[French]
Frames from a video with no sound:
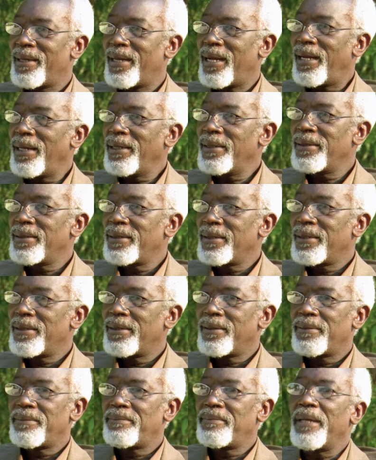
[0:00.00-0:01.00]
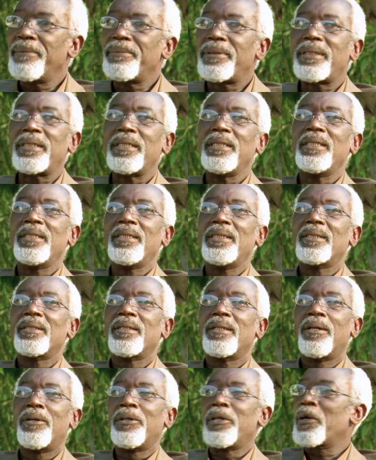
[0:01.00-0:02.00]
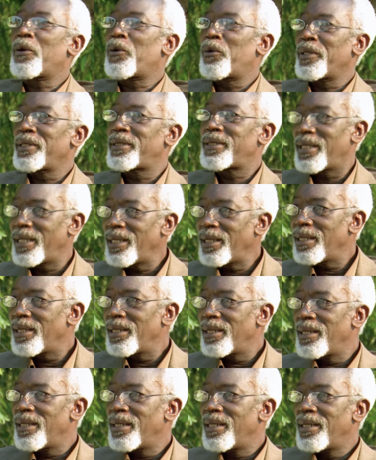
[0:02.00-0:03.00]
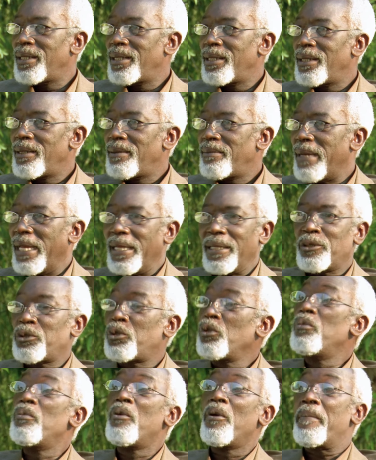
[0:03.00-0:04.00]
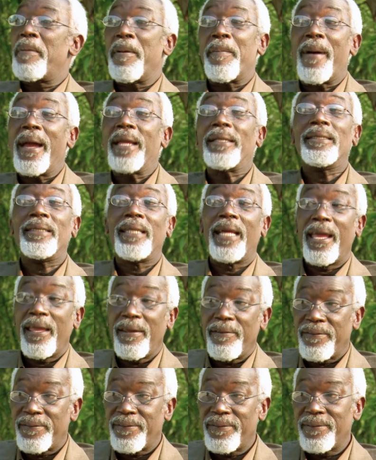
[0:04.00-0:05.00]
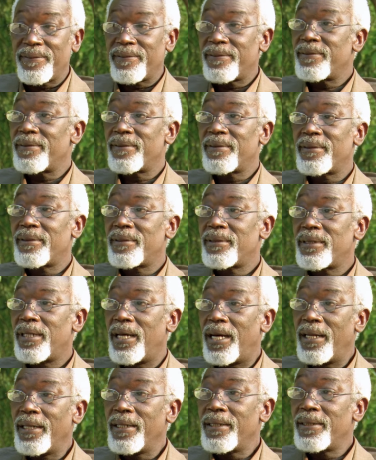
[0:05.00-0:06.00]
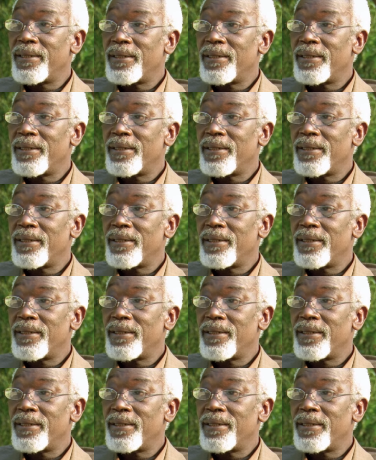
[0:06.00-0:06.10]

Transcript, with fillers: Hein? même si on est coincé, mais tout le monde ne peut pas être naïf. Mhm. Hein.